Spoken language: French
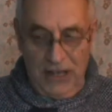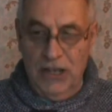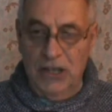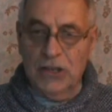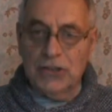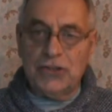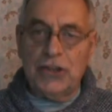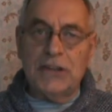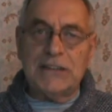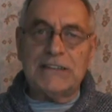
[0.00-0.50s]

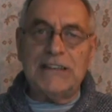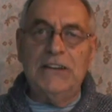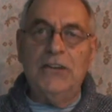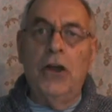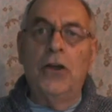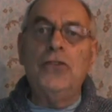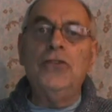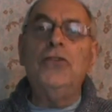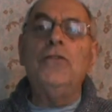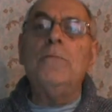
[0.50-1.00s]
Ça, c'est
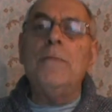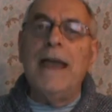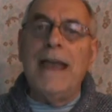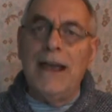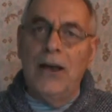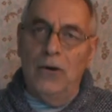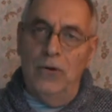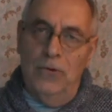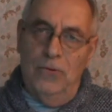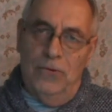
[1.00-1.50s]
le
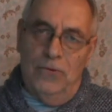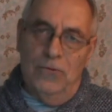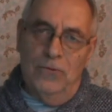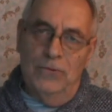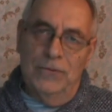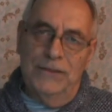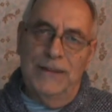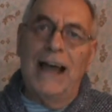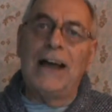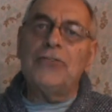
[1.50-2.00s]
numéro
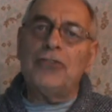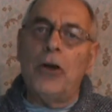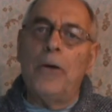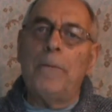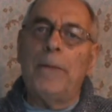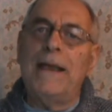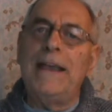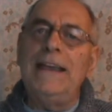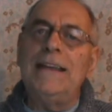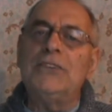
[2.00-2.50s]

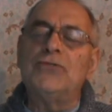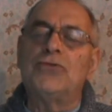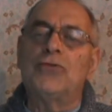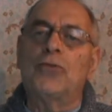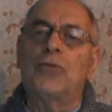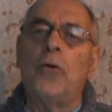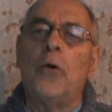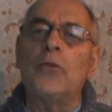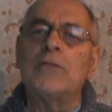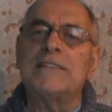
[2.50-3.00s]
d'entreprise du
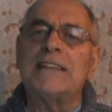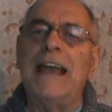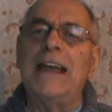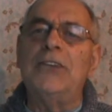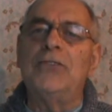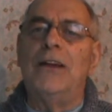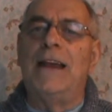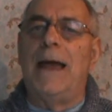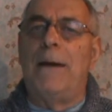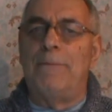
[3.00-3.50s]
Conseil
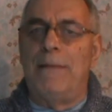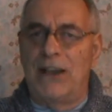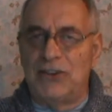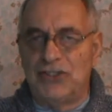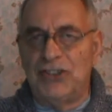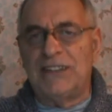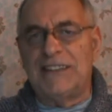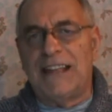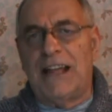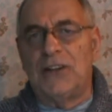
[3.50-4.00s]
de la
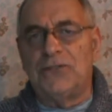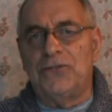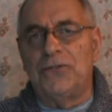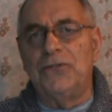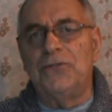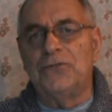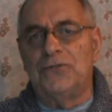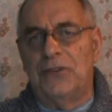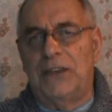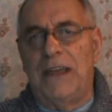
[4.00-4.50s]

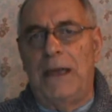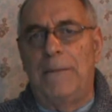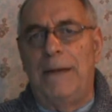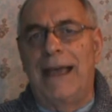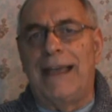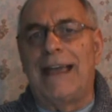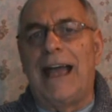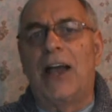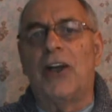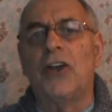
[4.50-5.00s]
magistrature du
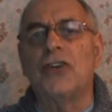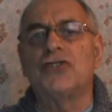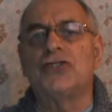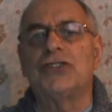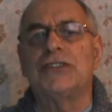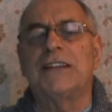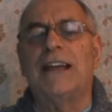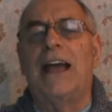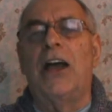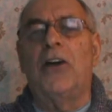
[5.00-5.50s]
Québec
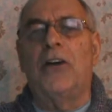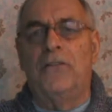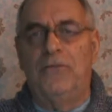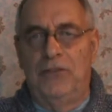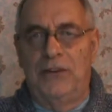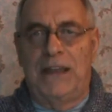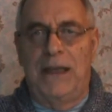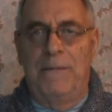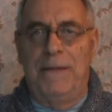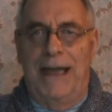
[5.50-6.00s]
enregistré à
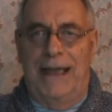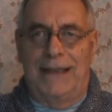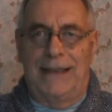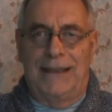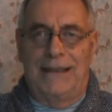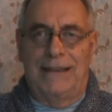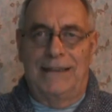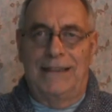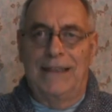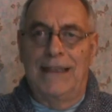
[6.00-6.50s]
Revenu Québec.
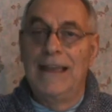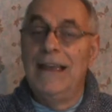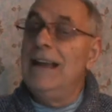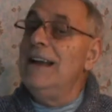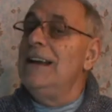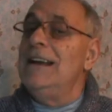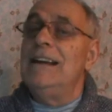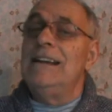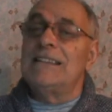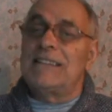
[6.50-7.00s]

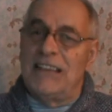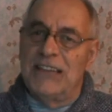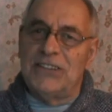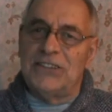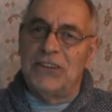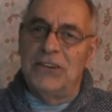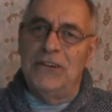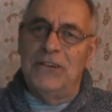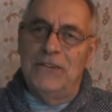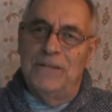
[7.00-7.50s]
C'est
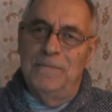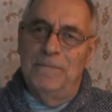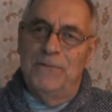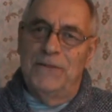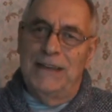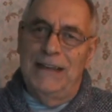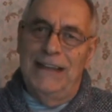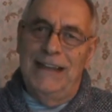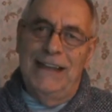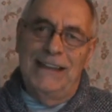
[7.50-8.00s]
ça,
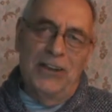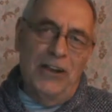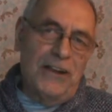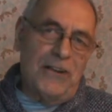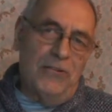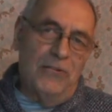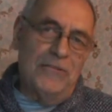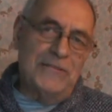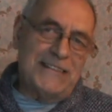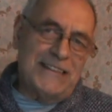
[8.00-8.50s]
qui les
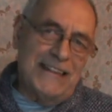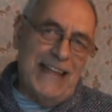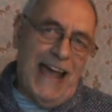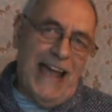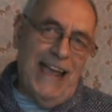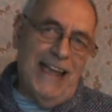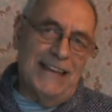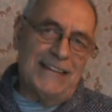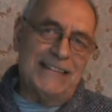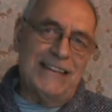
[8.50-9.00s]

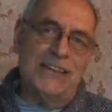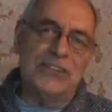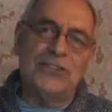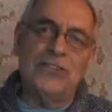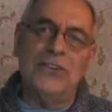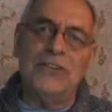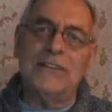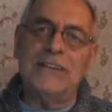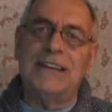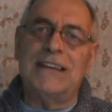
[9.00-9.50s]
déconsidère, c'est
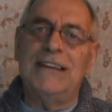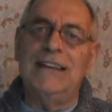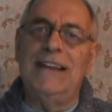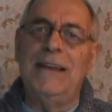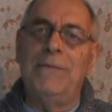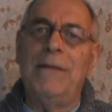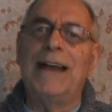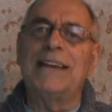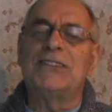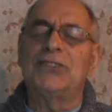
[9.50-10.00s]
ça qui les
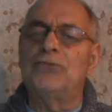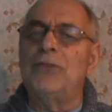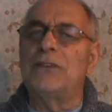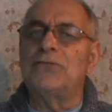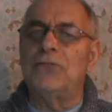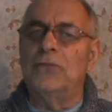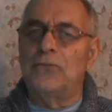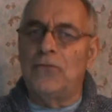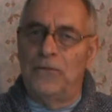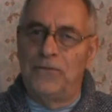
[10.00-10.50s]
met en
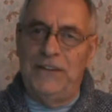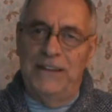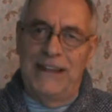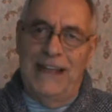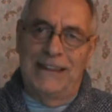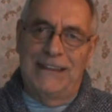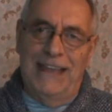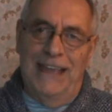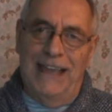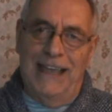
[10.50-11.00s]
situation de conflit
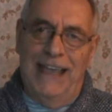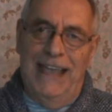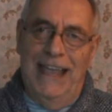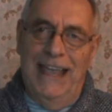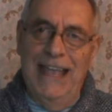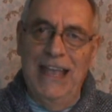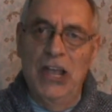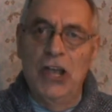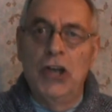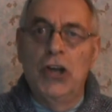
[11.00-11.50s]
d'intérêt.
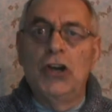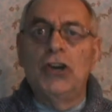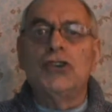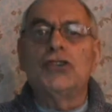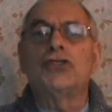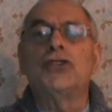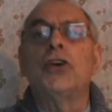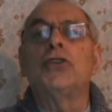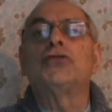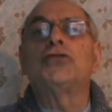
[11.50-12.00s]

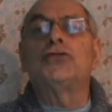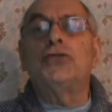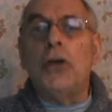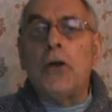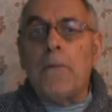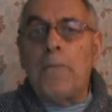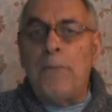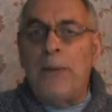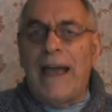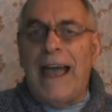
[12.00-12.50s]
Je
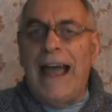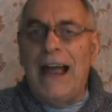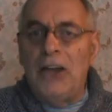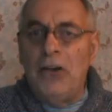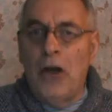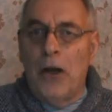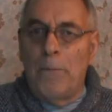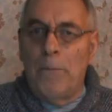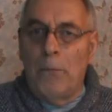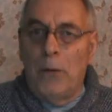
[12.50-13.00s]
surprends
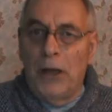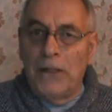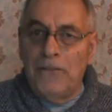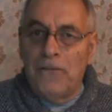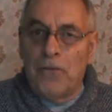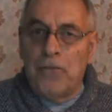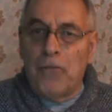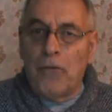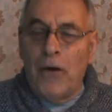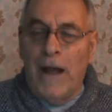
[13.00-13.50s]
leur bonne
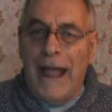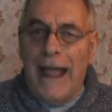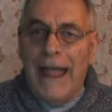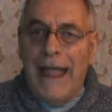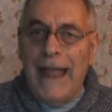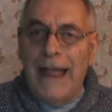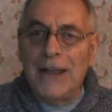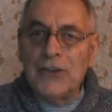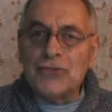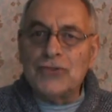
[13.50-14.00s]
foi.
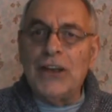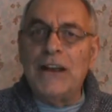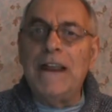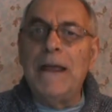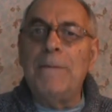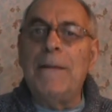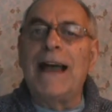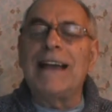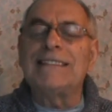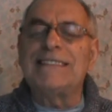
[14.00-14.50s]
Je les
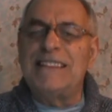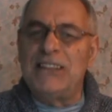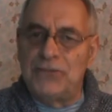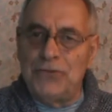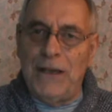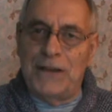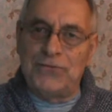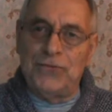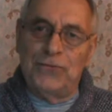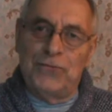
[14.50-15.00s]
mets en
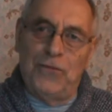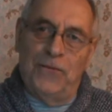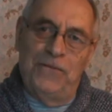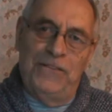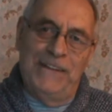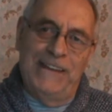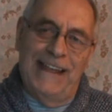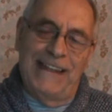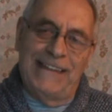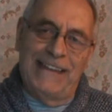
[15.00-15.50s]
situation de
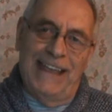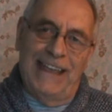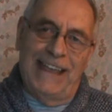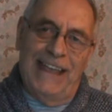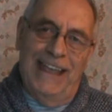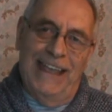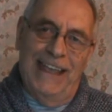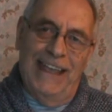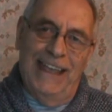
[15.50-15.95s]
conflit d'intérêt.